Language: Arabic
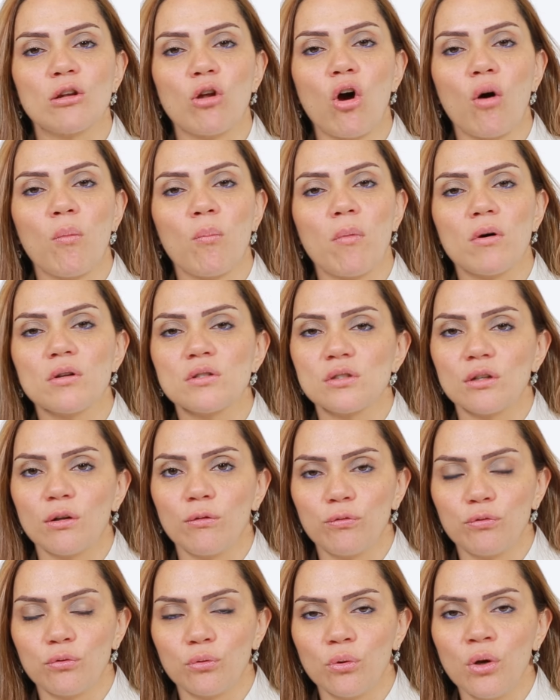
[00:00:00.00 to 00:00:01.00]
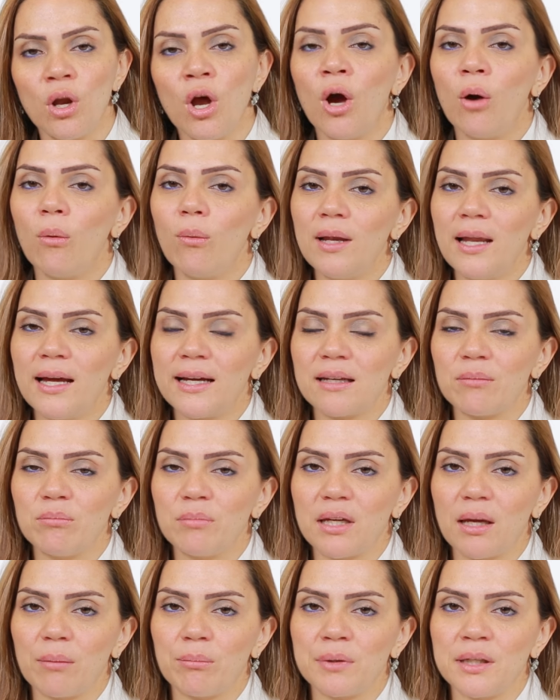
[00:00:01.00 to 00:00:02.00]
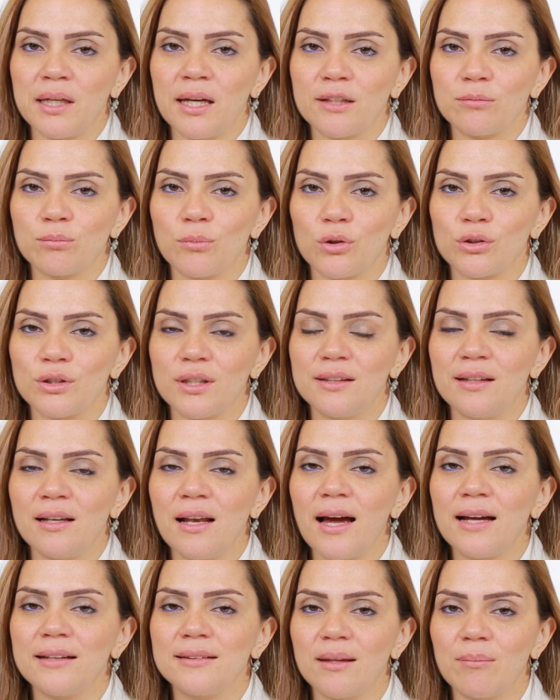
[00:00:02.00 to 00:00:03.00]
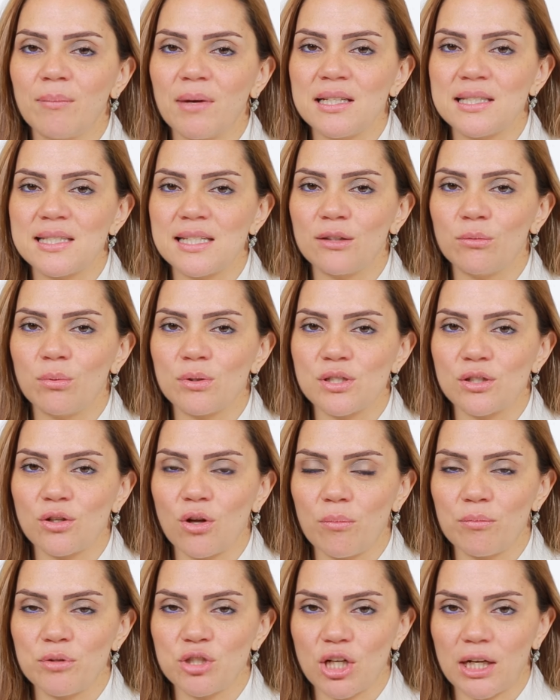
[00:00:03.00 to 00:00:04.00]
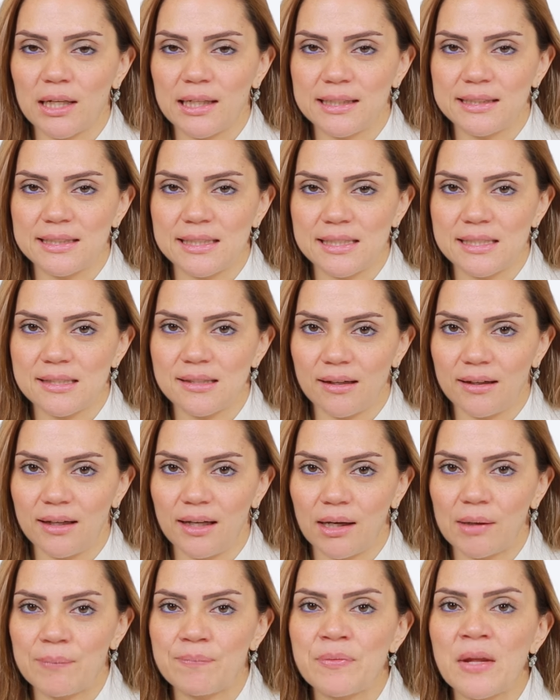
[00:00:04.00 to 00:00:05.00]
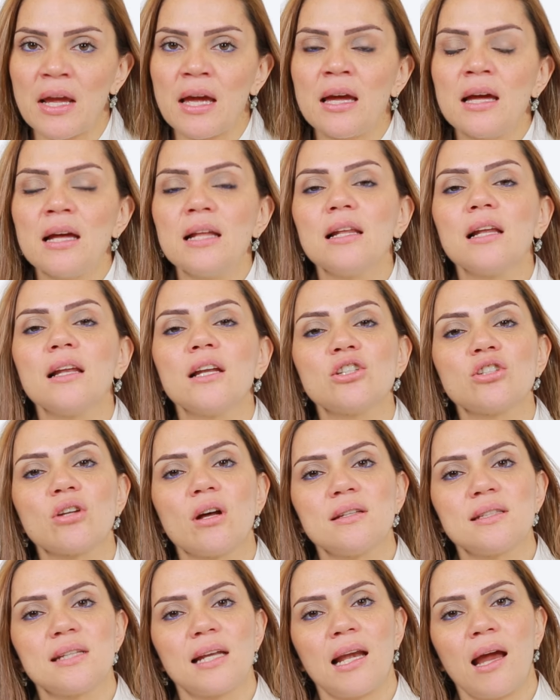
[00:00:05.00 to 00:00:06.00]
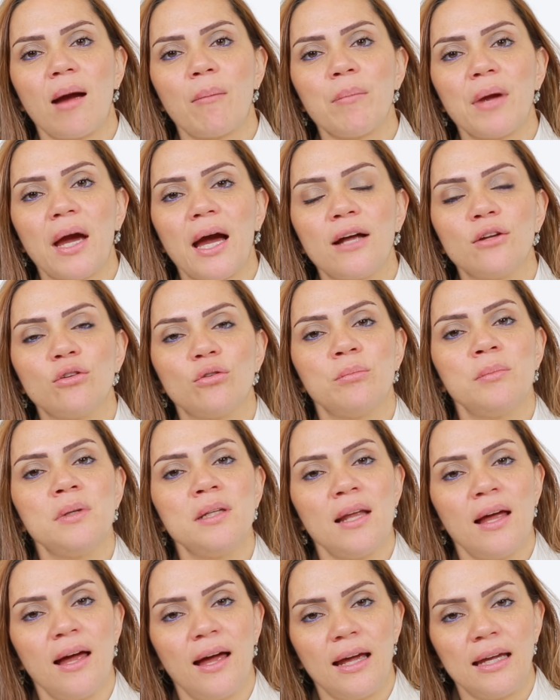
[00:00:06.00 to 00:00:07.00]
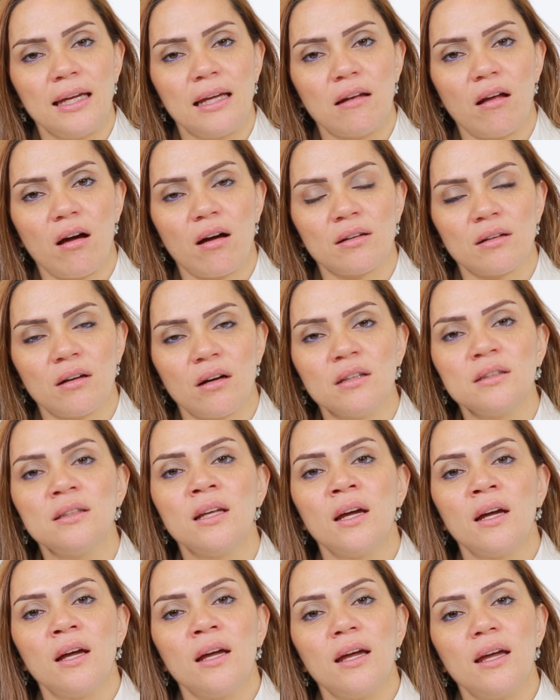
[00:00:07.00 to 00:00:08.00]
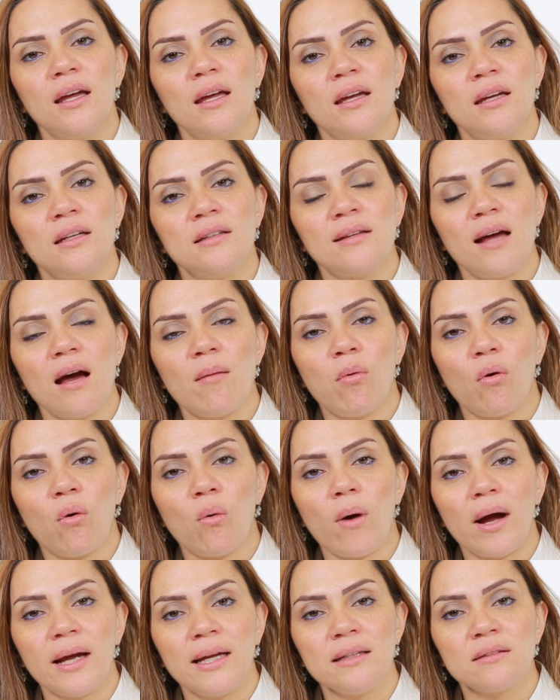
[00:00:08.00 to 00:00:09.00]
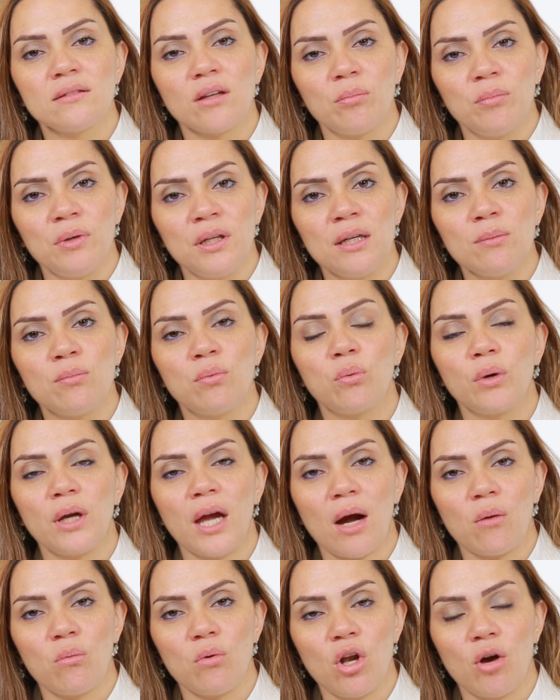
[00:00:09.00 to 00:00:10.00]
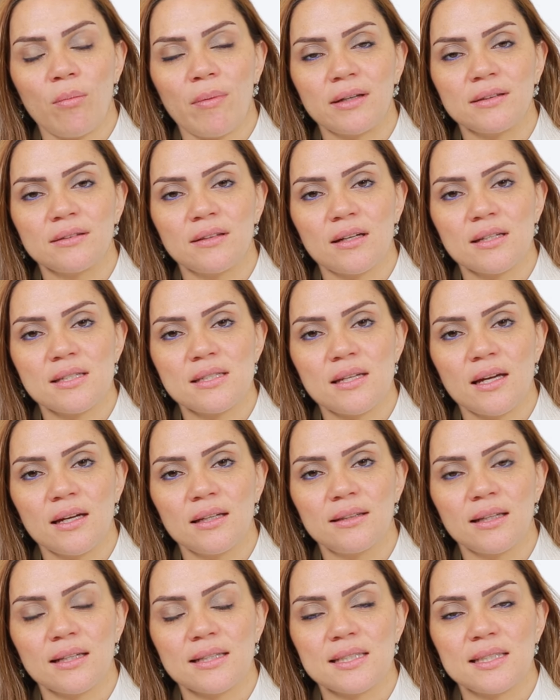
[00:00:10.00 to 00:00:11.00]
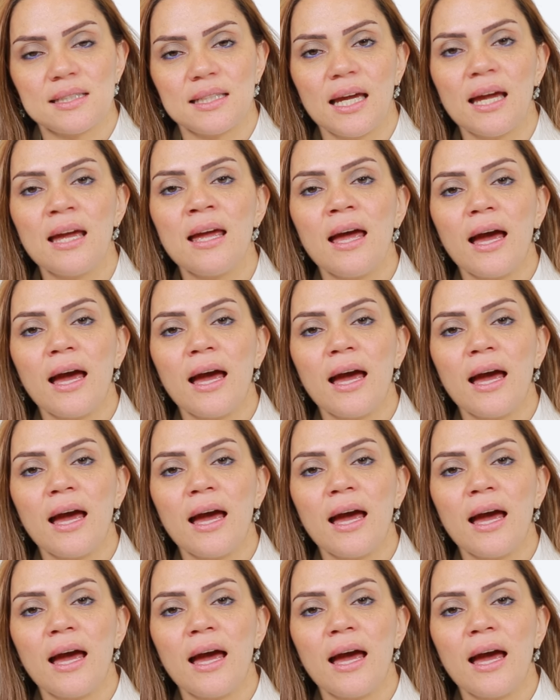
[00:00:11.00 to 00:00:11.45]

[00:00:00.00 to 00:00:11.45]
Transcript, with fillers: الحمص الفول ولكن بكميات معتدله حتى ما يزيد وزنهم بشكل كتير سريع للاشخاص الاشخاص اللي عم بيعانوا من هاي الاعراض آه، يتابعوا اي طبيب ويحولهم عند اخصائي تغذيه